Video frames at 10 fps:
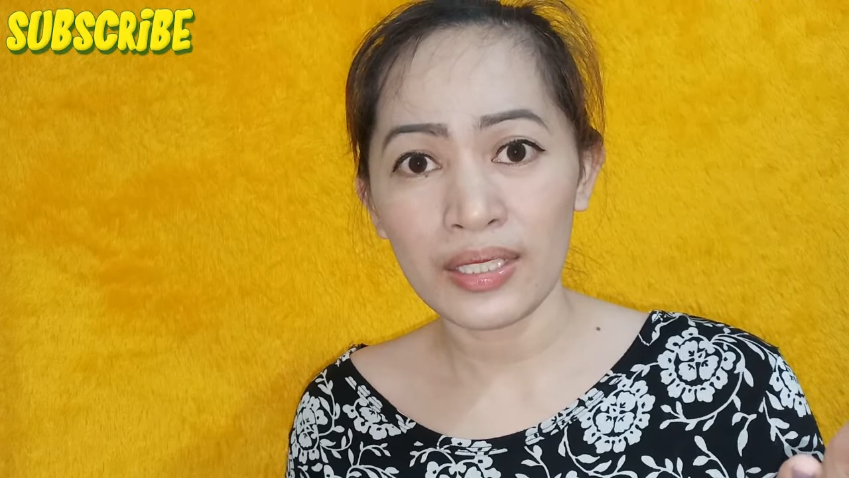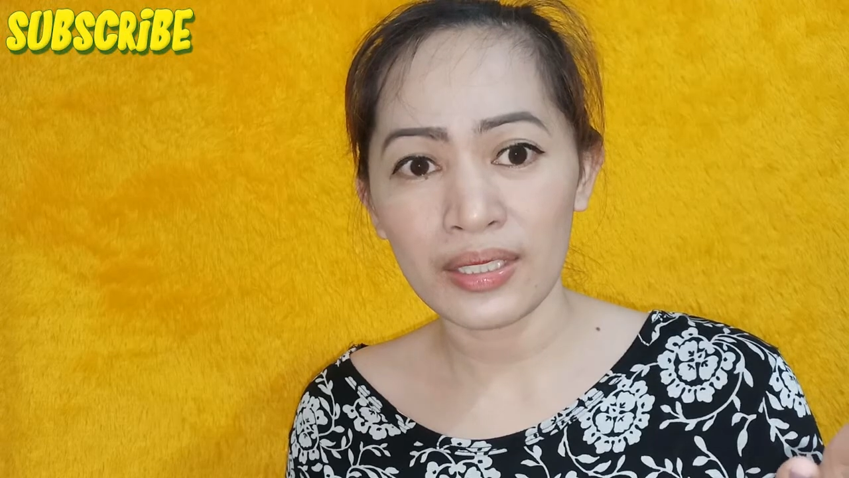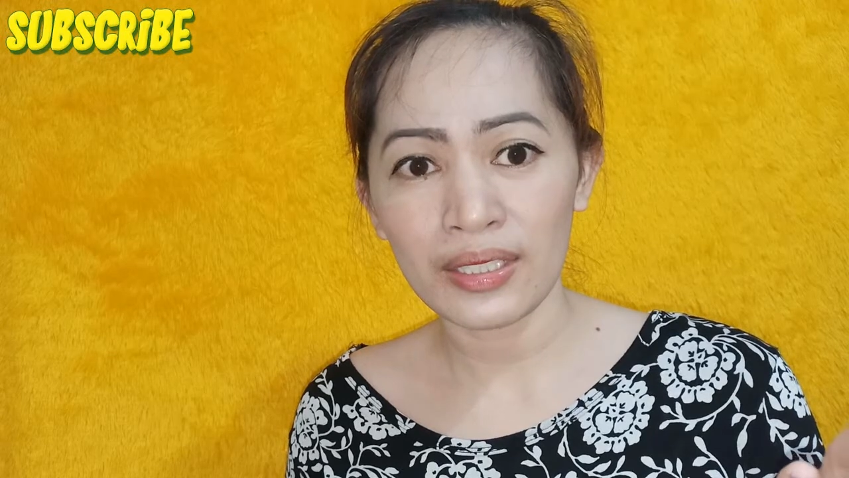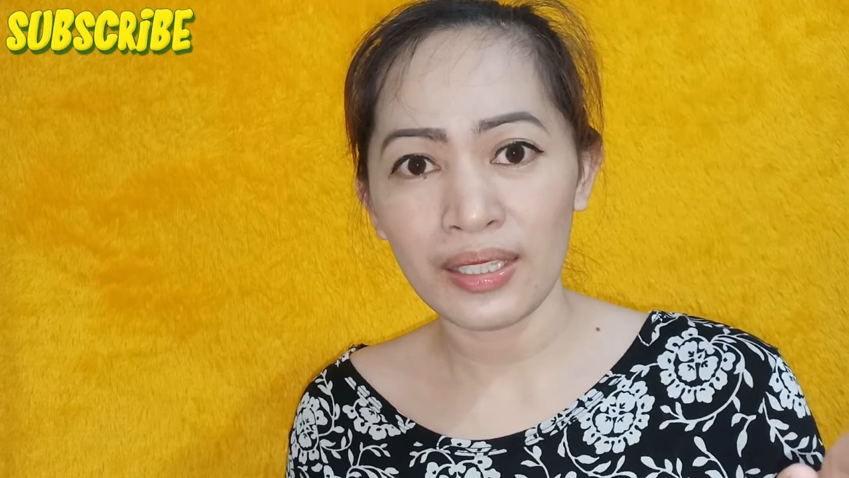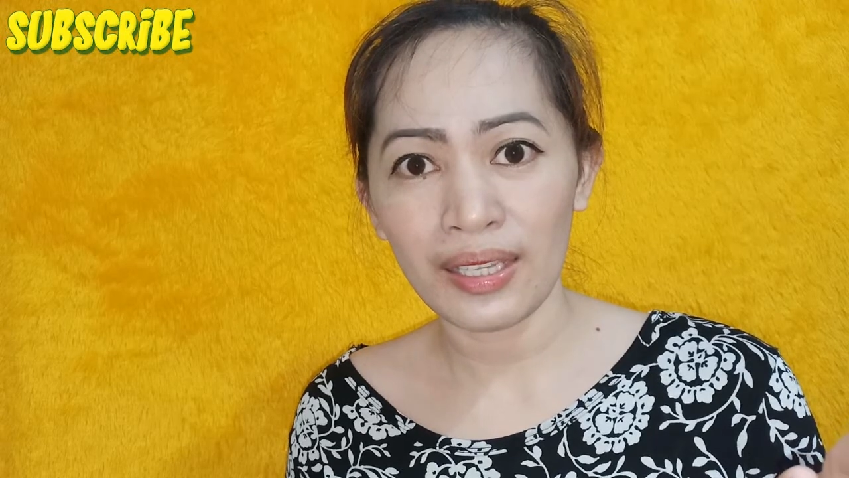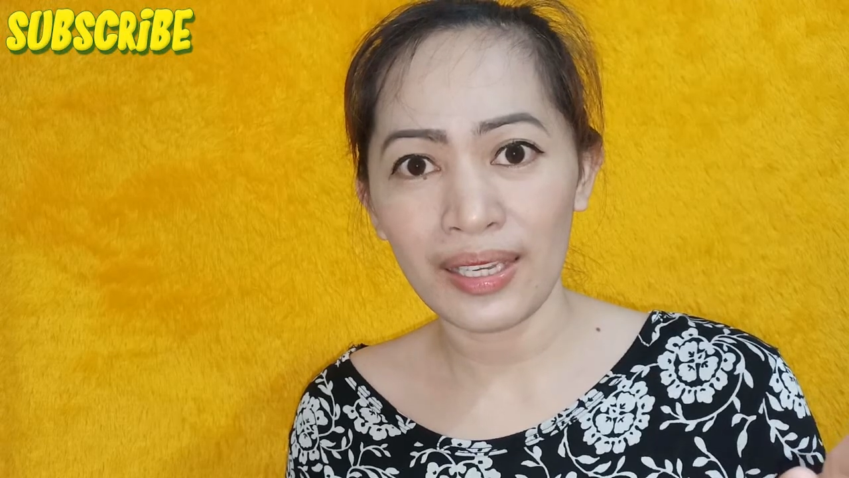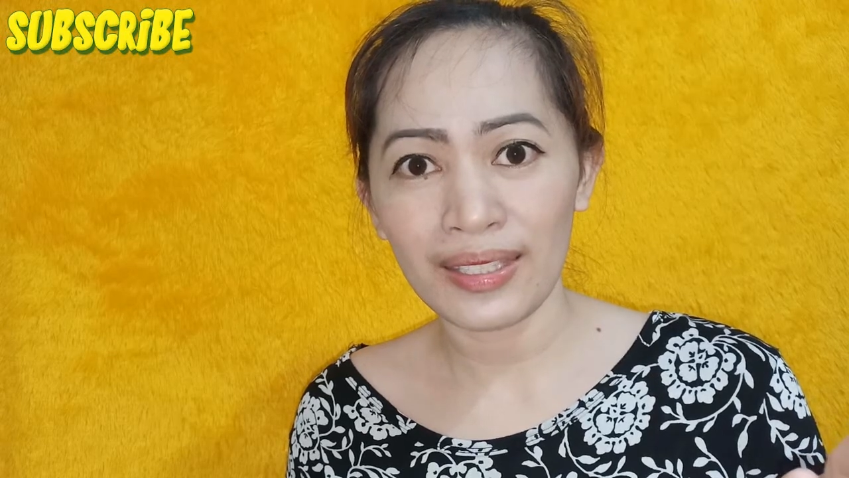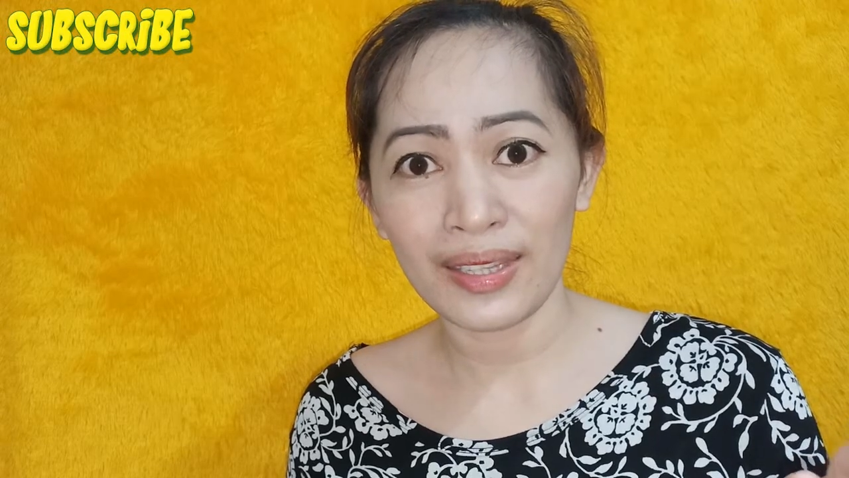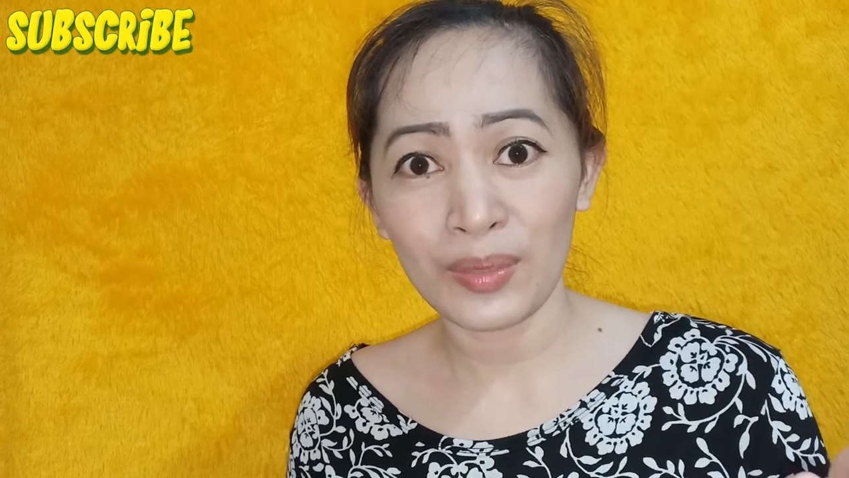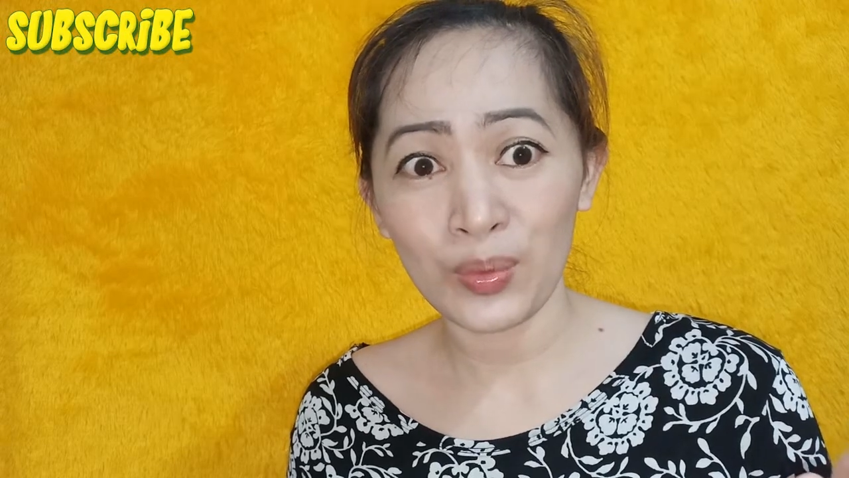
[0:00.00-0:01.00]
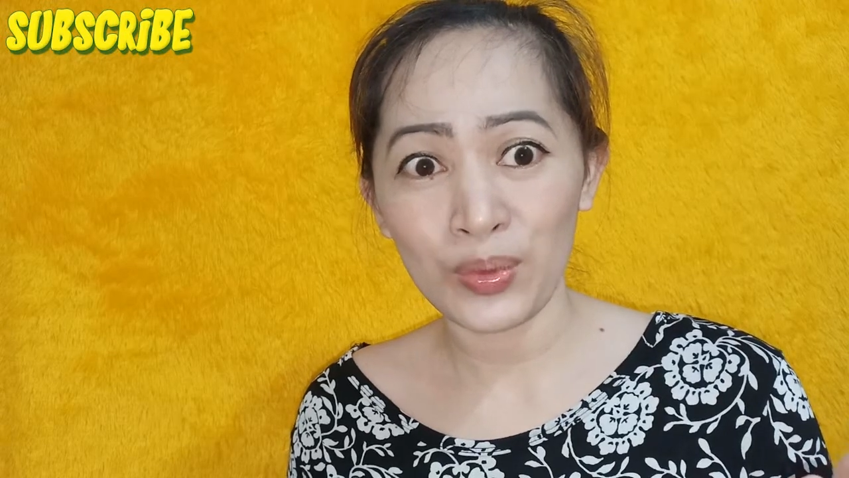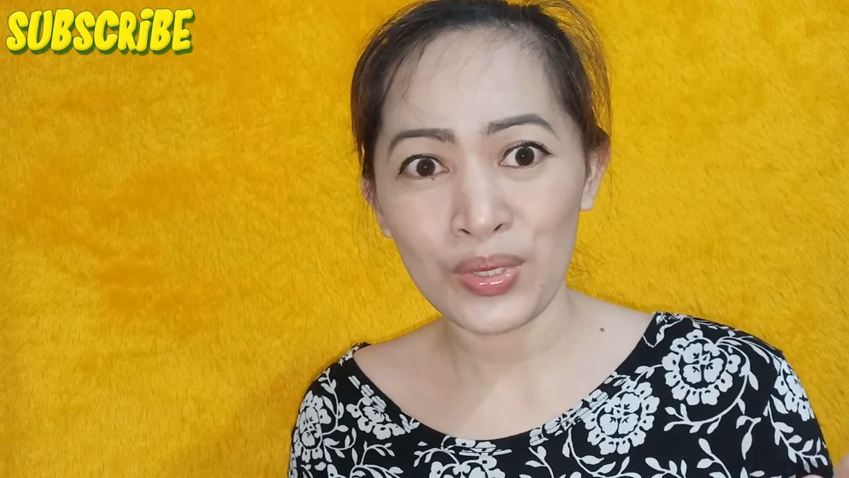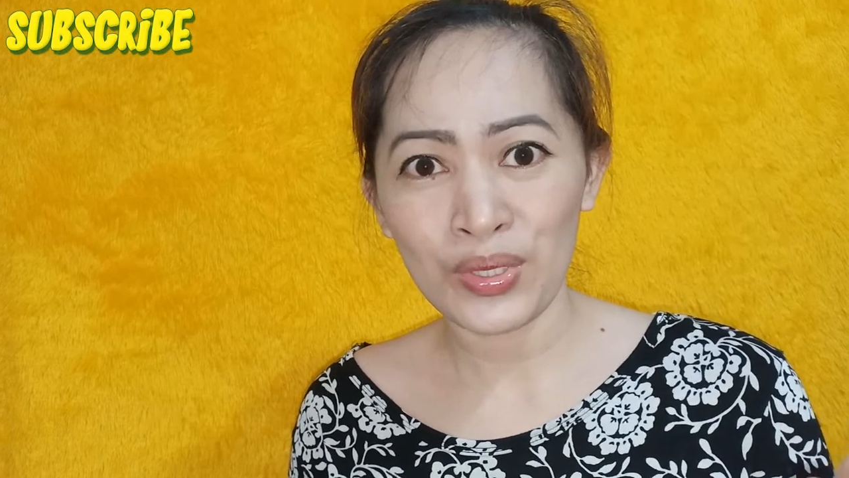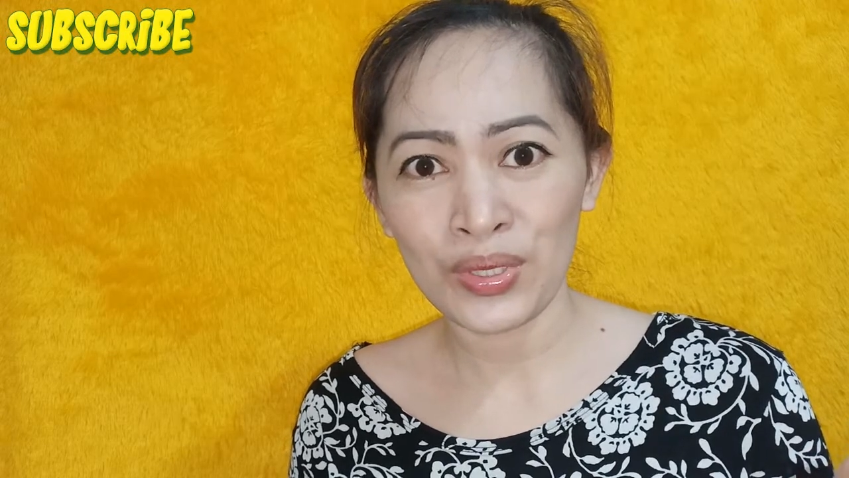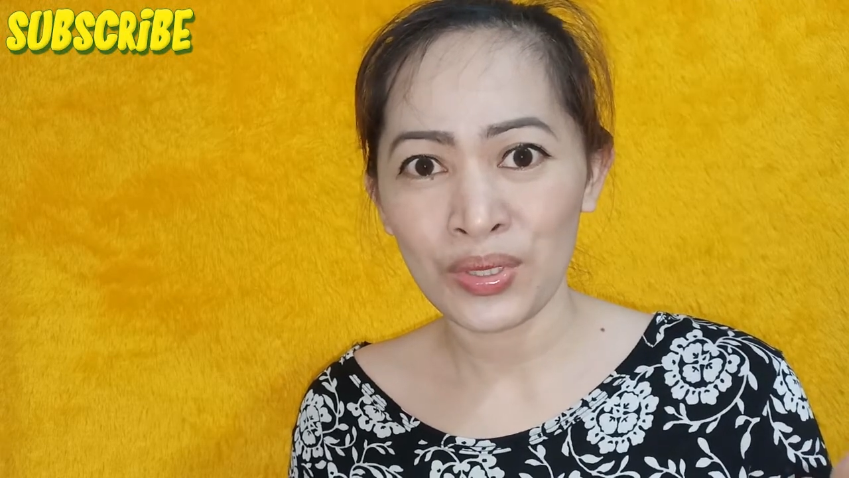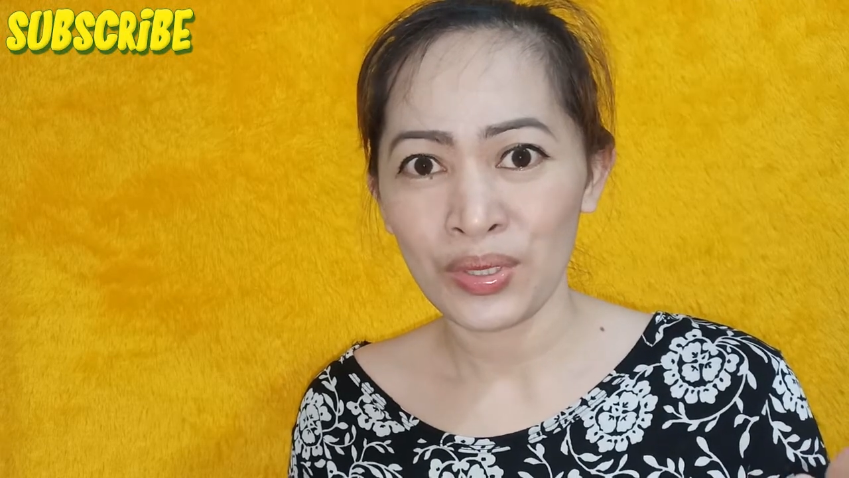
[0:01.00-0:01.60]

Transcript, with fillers: i-glide. Tapos,